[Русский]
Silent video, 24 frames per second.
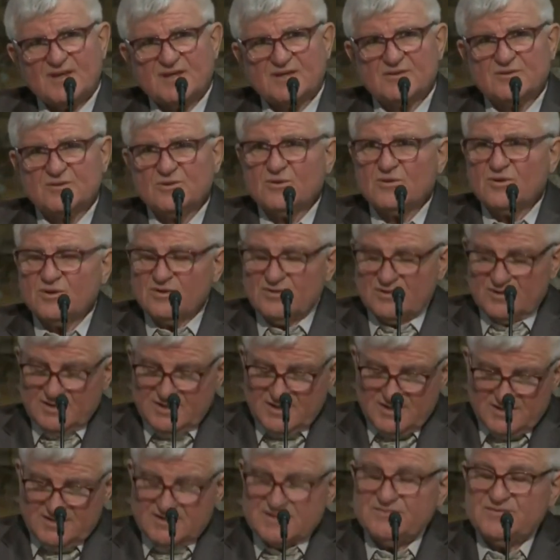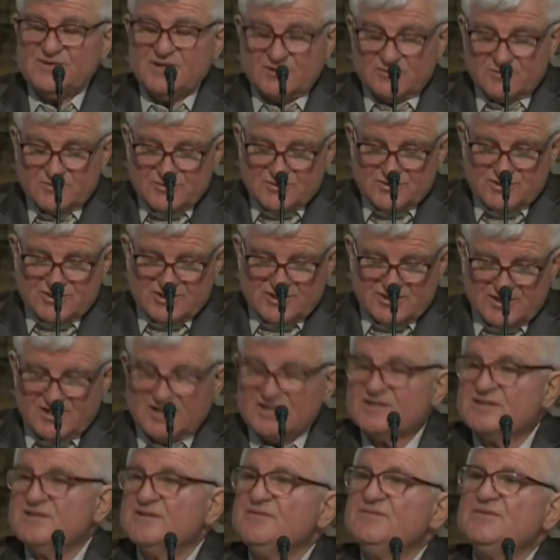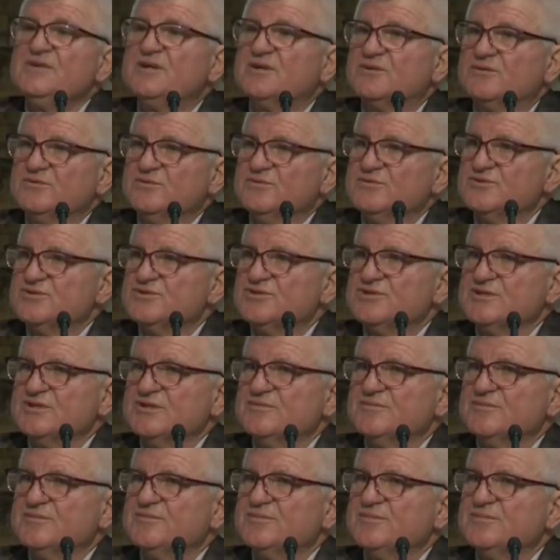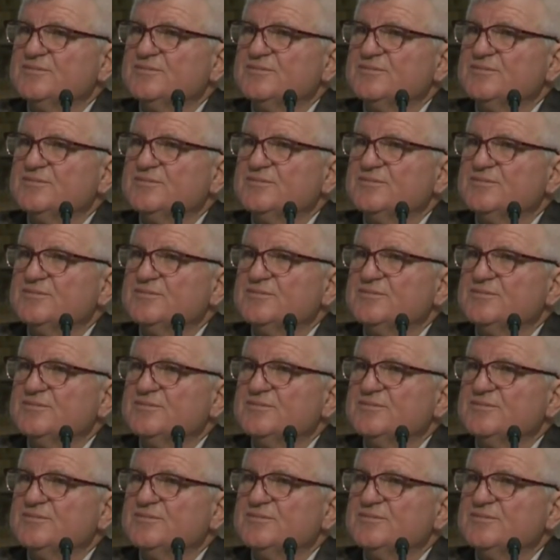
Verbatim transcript: Но эти верующие как неверующие,